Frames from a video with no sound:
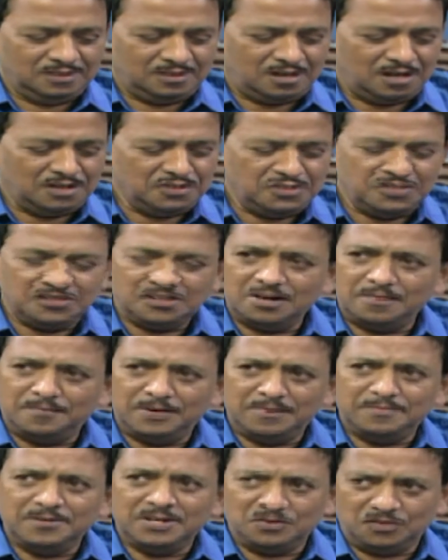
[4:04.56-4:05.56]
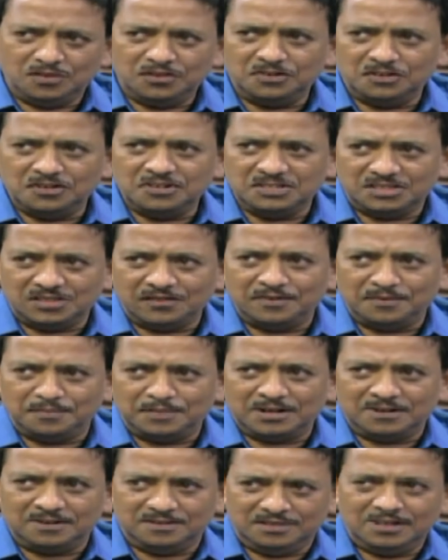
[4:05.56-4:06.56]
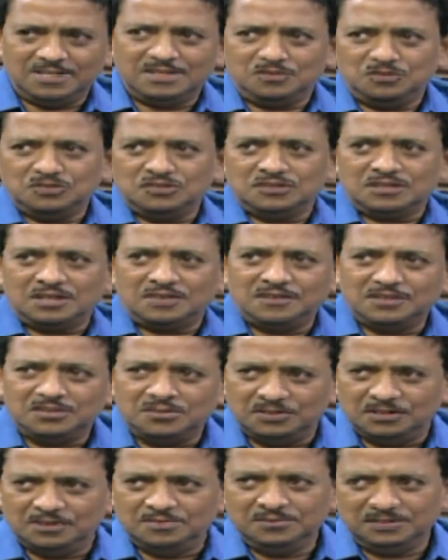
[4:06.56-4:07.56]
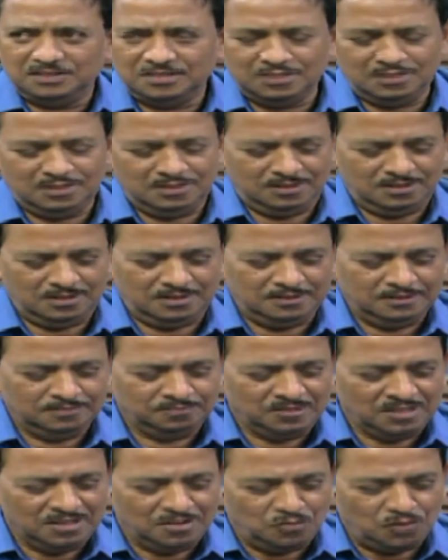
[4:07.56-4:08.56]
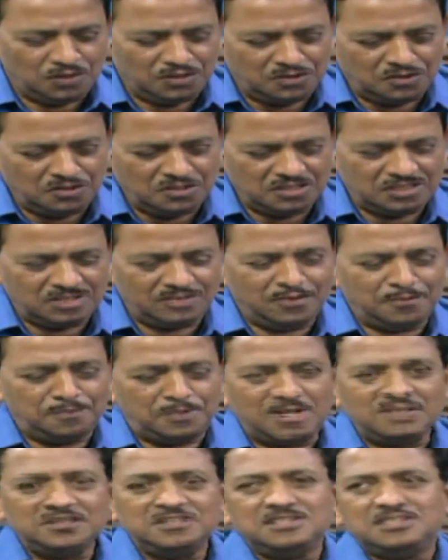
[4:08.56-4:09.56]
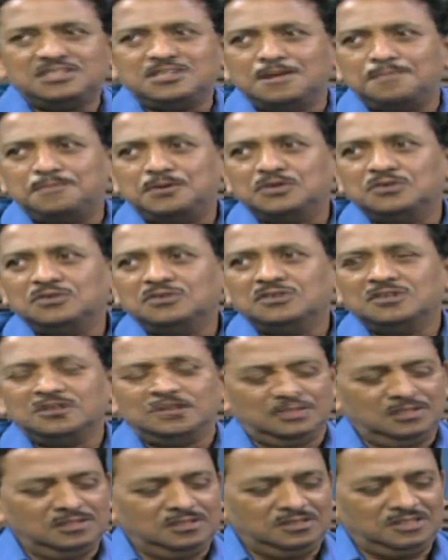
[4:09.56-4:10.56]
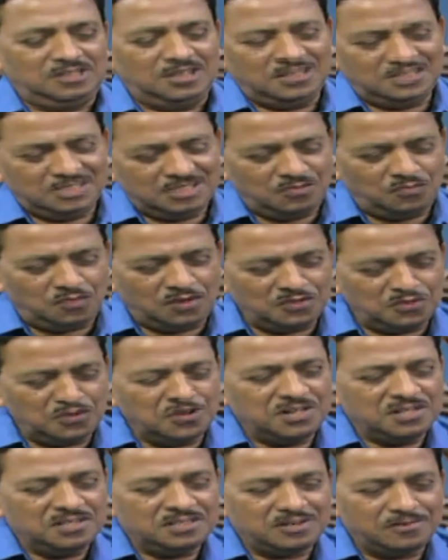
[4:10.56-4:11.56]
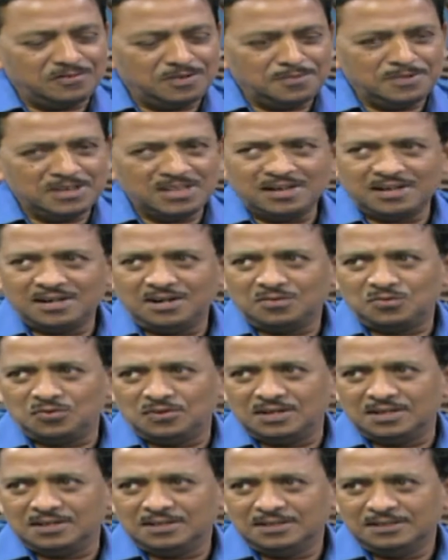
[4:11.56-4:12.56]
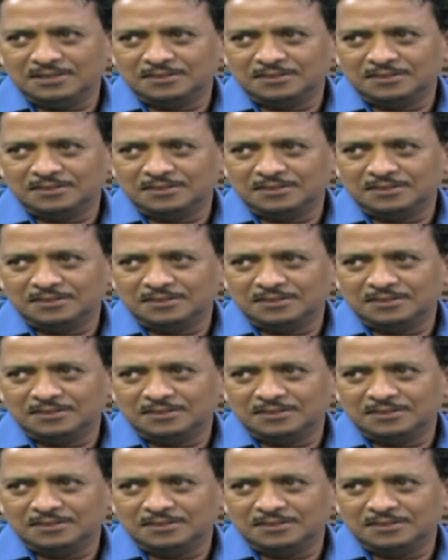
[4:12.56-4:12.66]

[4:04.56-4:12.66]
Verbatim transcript: కాన్స్టిట్యూషనల్ అమెండ్మెంట్ వన్ ట్వంటీ సెవెన్ ప్రకారం దానికి కొంచెం తర్వాత వద్దాం దీనికి దీన్ని వన్ ట్వంటీ సెవెన్ పాస్ చేసినప్పుడు చర్చ వన్ ట్వంటీ సెవెన్ మీదే కాకుండా